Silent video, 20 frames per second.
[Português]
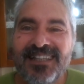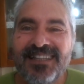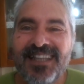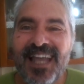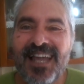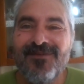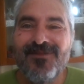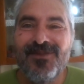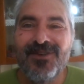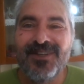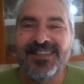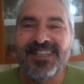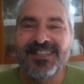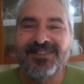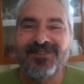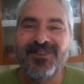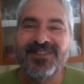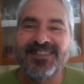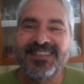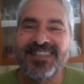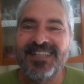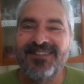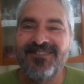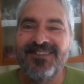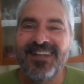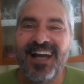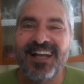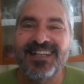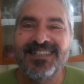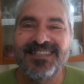Tem muitas com o
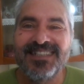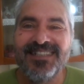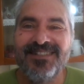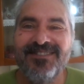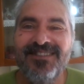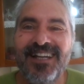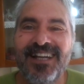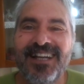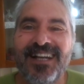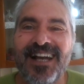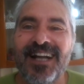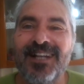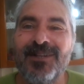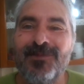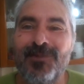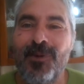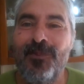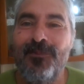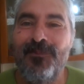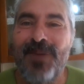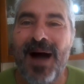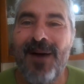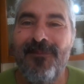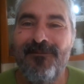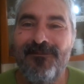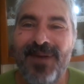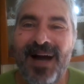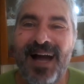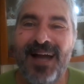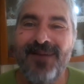celularzinho ligando pro
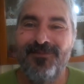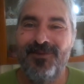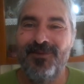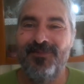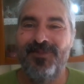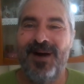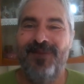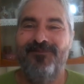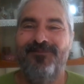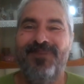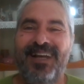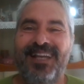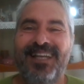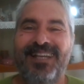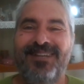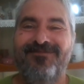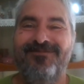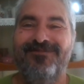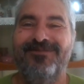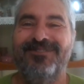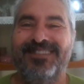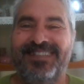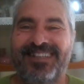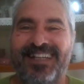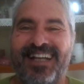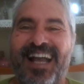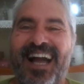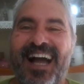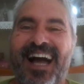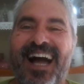papai, pro papai ir buscar.